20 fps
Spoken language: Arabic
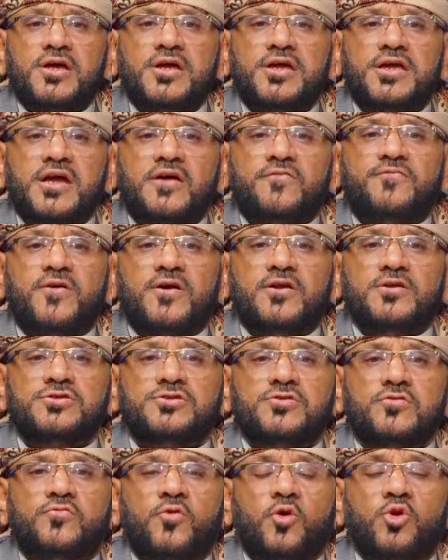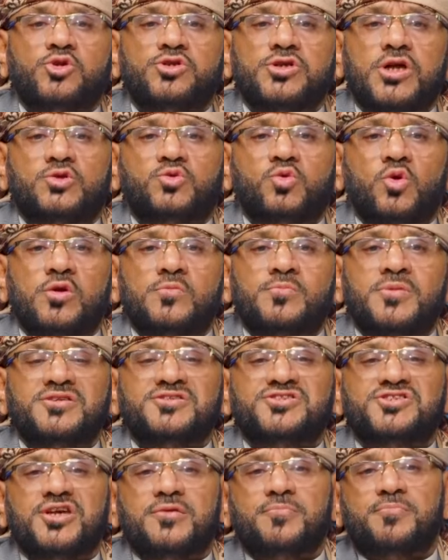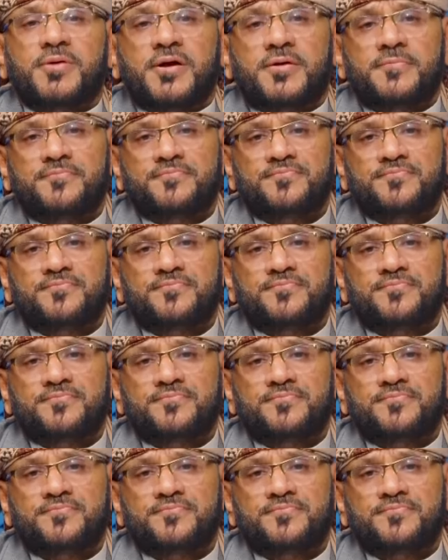هي فرصة المنصب